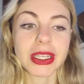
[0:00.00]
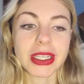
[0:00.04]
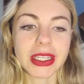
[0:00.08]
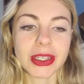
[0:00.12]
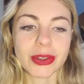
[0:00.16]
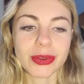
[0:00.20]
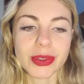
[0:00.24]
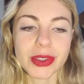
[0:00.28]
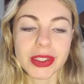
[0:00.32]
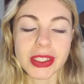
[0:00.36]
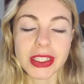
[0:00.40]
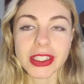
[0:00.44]
que
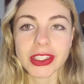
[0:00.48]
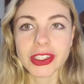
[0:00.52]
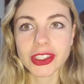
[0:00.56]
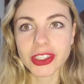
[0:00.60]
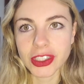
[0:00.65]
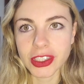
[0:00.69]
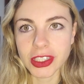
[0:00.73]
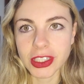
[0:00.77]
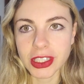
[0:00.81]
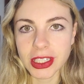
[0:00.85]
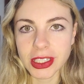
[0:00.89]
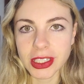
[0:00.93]
eu
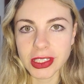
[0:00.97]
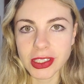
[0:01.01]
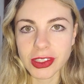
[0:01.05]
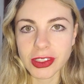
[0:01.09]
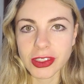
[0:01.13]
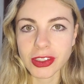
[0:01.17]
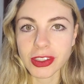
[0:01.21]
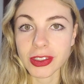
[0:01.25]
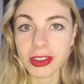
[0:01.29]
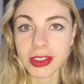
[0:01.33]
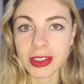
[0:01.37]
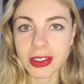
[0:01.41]
senti
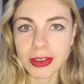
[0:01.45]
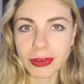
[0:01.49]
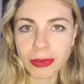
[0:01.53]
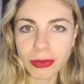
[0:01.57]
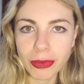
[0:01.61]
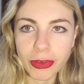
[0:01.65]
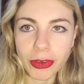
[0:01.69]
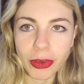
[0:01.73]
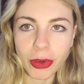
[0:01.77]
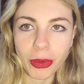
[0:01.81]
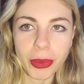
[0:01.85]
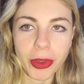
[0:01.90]
assistindo esse
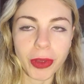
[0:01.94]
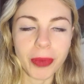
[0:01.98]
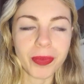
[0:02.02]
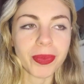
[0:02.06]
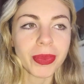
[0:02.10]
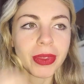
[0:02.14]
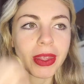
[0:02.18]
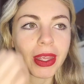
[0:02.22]
filme.